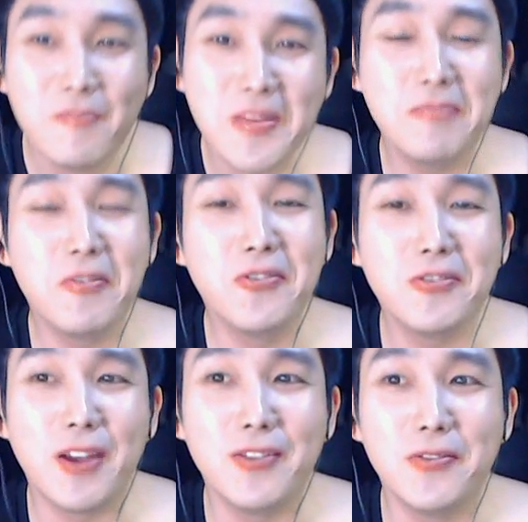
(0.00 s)
이번
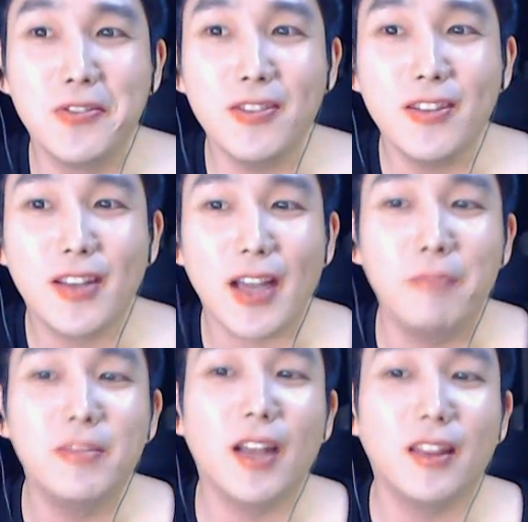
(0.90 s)
주 메뉴는
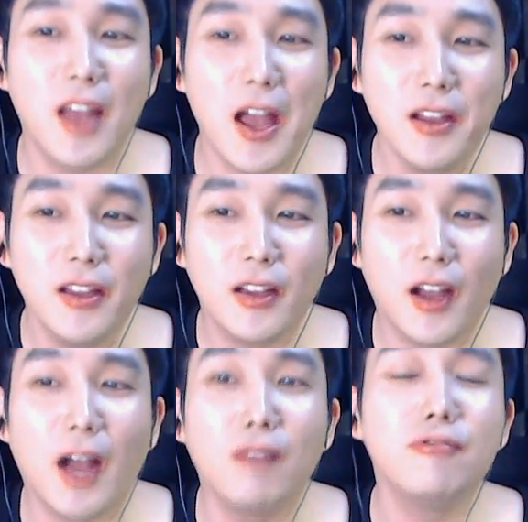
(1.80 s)
감자탕,
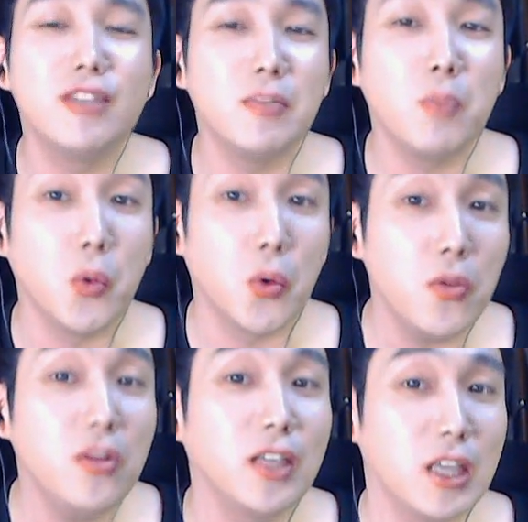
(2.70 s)
아구찜 뭐
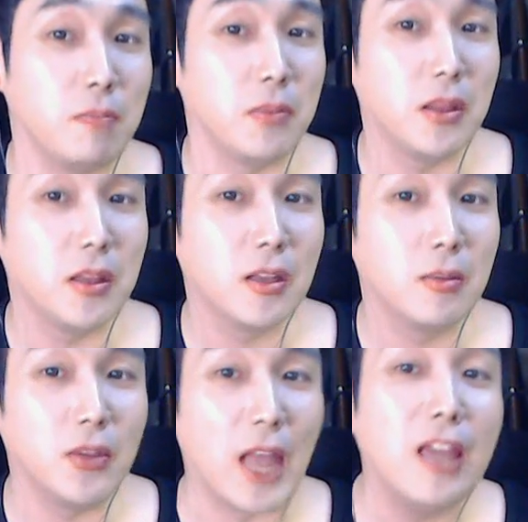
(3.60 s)
요런 느낌.
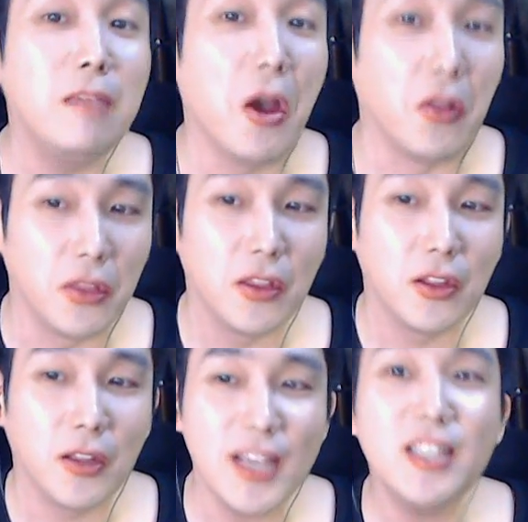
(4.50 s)
뭐 냉면,
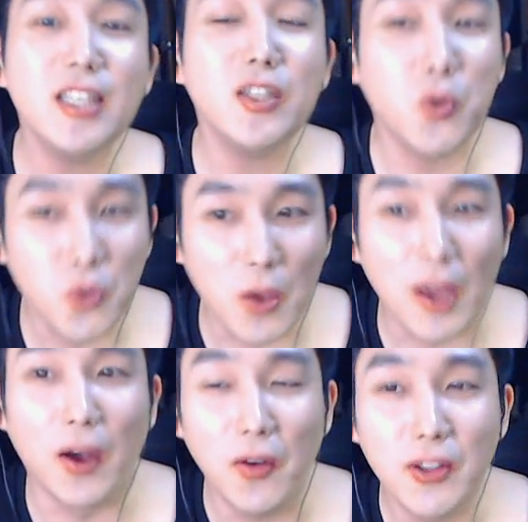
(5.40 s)
한식
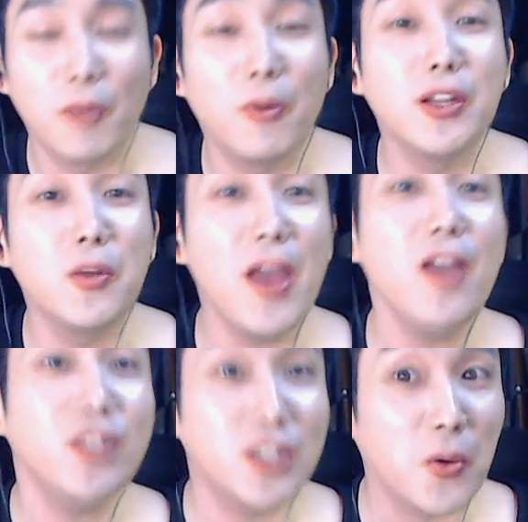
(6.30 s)
종류예요. 저번에
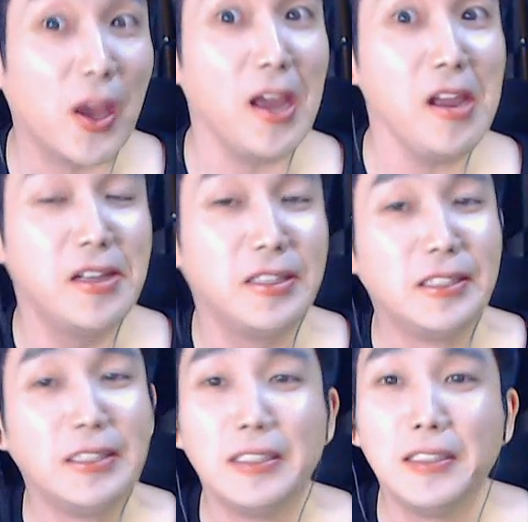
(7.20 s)
회였죠, 회.
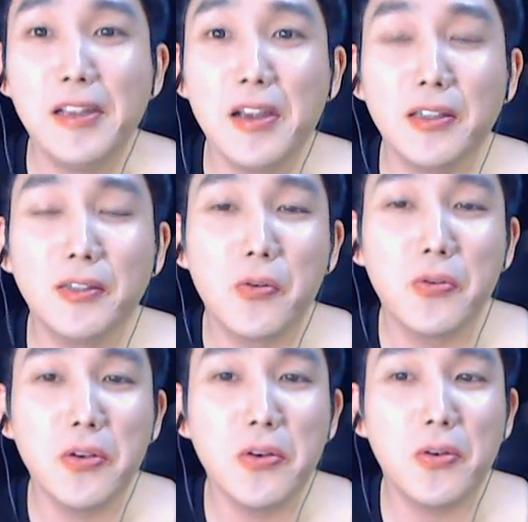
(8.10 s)
예, 그래서
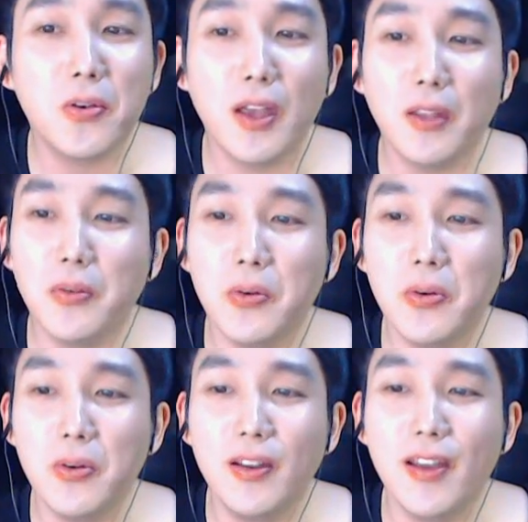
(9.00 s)
공교롭게
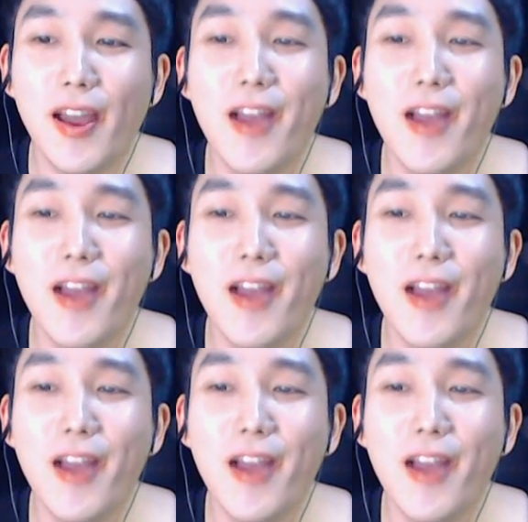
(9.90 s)
또 예.